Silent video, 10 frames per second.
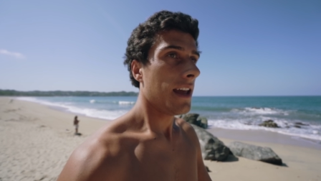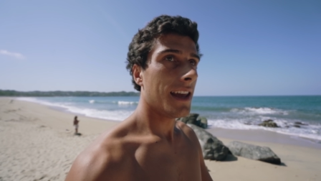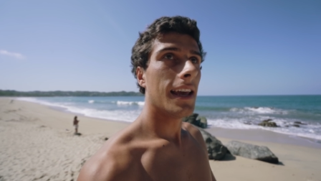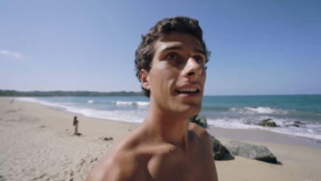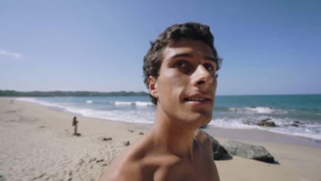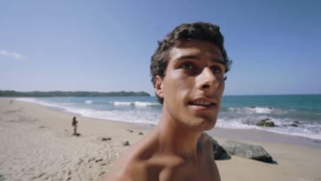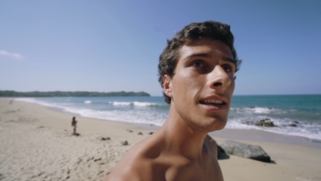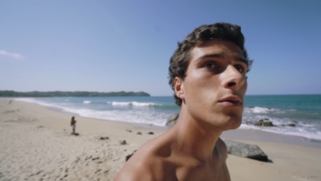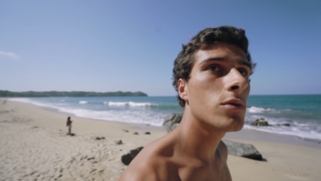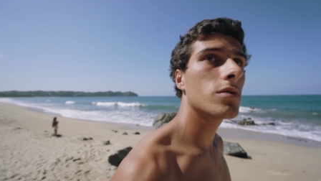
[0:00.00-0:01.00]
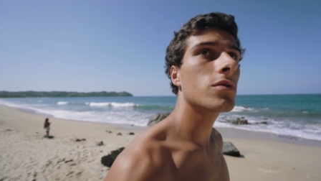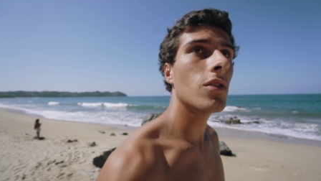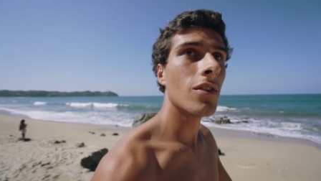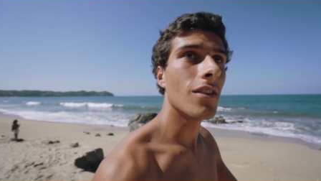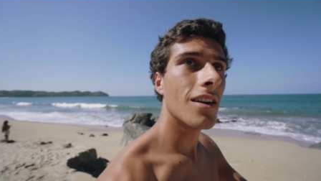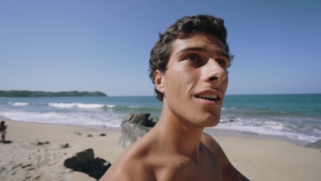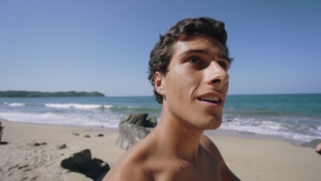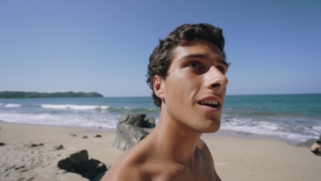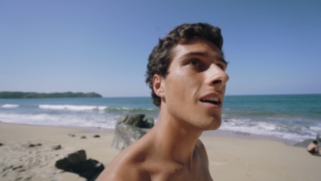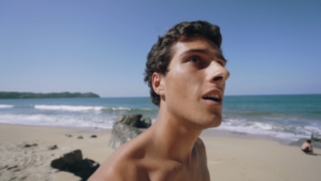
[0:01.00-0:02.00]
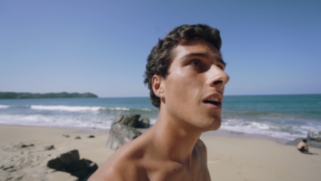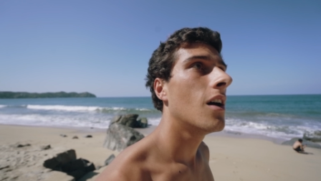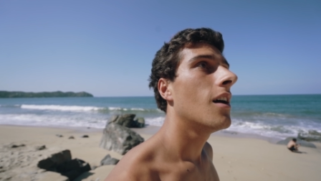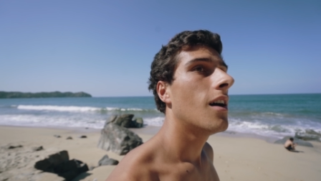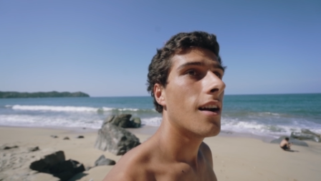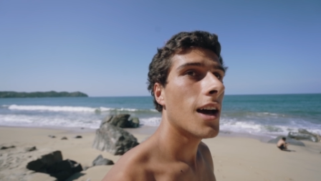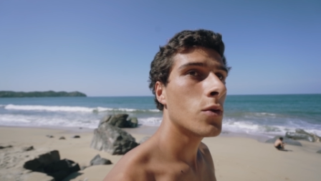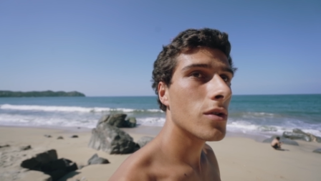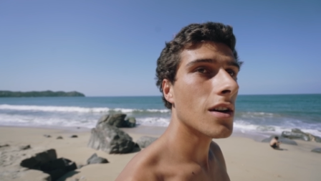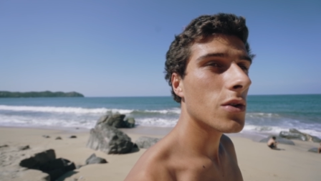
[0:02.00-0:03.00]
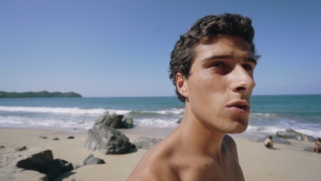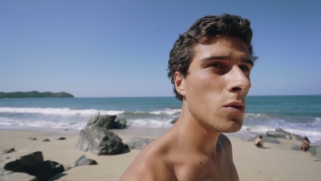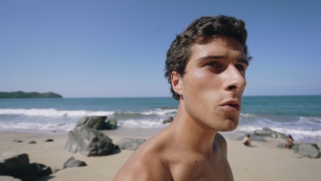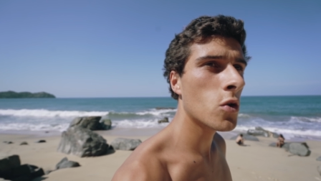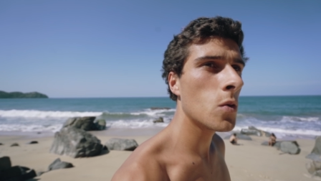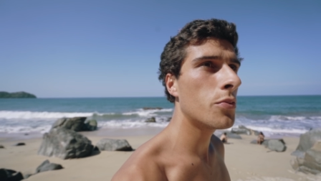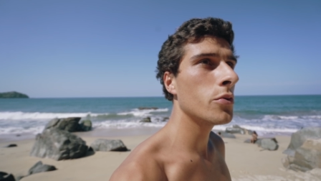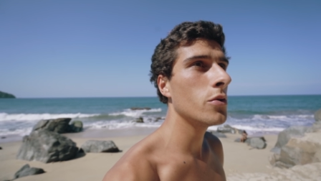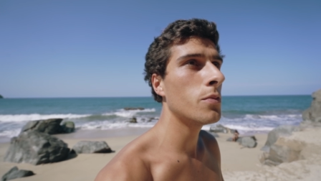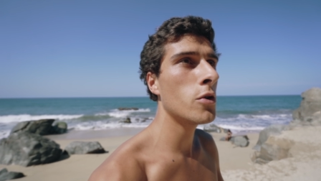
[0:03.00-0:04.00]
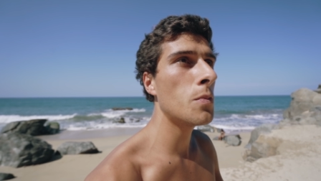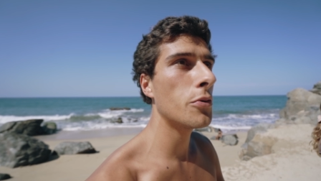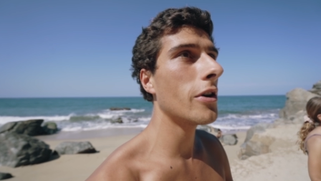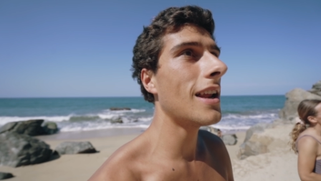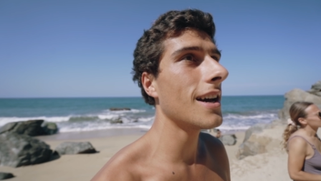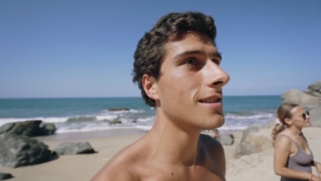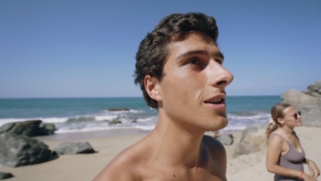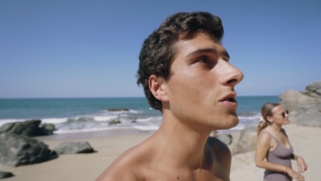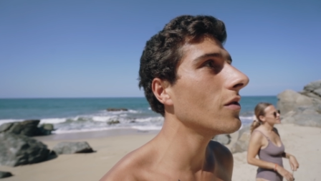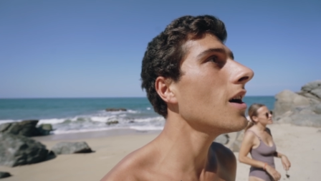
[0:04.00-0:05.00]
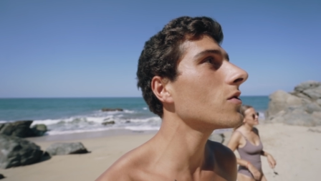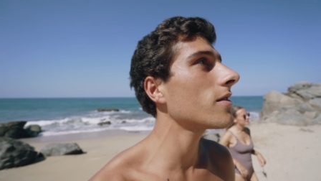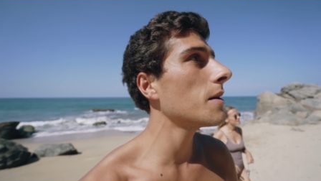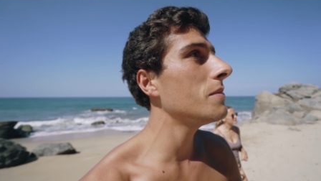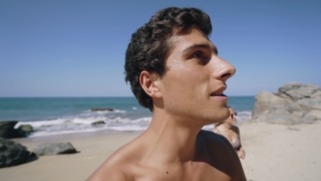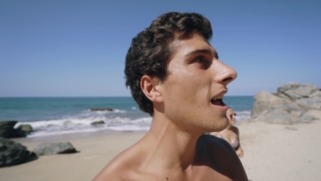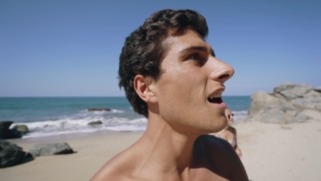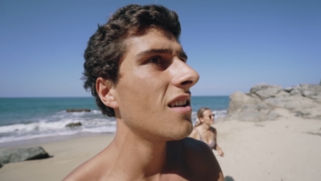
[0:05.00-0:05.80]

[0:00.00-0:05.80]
Et ici tu te sens euh, Là, tout d'un coup, beaucoup plus, beaucoup plus relax. Tu vois, genre, t'habites là.